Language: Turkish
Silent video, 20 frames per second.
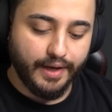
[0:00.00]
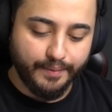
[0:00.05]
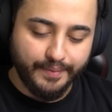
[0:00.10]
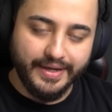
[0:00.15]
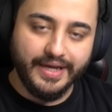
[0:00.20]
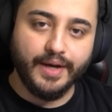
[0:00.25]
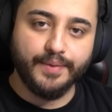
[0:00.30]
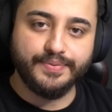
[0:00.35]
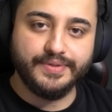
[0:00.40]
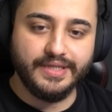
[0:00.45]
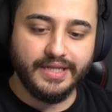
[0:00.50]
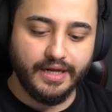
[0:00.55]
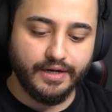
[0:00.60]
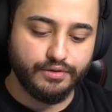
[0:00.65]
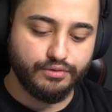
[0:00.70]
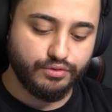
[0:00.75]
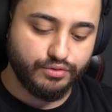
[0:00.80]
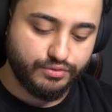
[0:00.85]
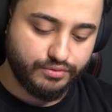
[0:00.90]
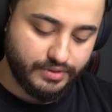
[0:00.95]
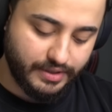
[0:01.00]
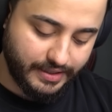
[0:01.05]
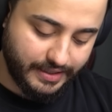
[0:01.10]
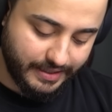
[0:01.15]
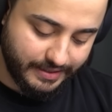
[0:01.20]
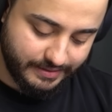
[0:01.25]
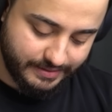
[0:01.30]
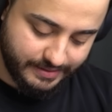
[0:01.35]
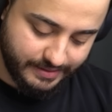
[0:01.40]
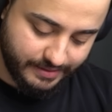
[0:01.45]
Ama yaptılar dostlar
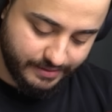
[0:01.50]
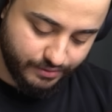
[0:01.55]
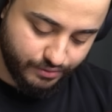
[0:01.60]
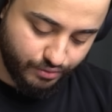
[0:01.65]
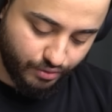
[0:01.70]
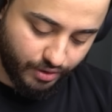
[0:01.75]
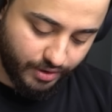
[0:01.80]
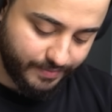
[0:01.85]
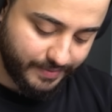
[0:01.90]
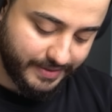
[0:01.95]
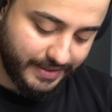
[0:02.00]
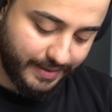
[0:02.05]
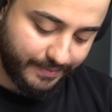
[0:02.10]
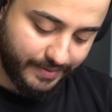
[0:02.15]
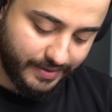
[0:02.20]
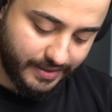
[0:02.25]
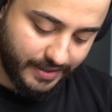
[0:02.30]
yani sıkıntı olmadı hemen